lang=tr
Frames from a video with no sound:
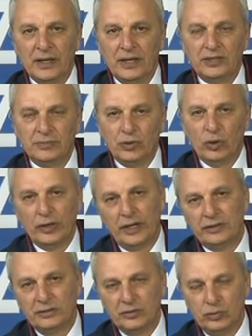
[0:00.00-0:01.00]
E şimdi
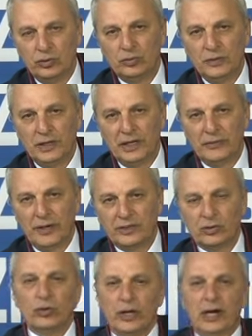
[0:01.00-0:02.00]
onların 100 milyarı
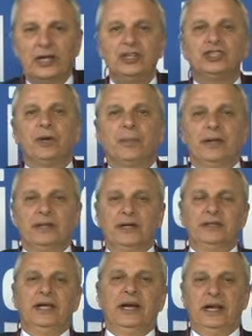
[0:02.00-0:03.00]
varsa onlarla iş
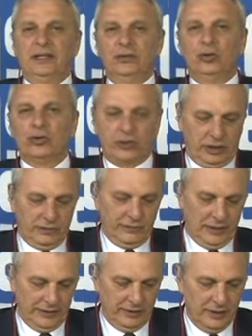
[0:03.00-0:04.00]
yapanların da herhalde 4 katı
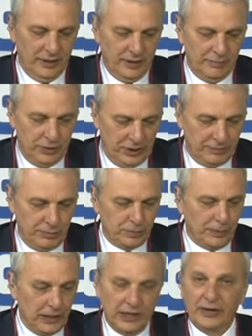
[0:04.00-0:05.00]
falan birikmiş
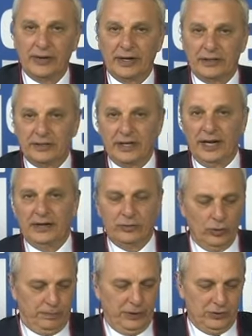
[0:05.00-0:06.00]
paraları vardır yani
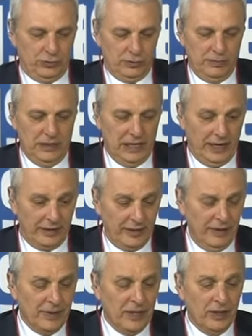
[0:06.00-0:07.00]
4-500
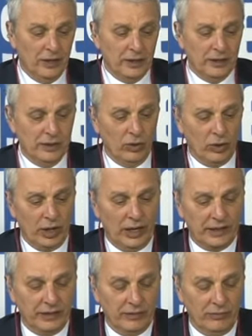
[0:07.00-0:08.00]
milyarda e,
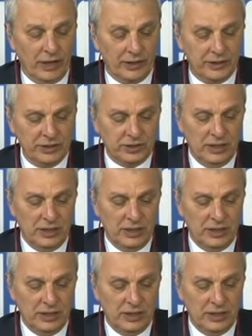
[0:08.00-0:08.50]
oralarda vardır.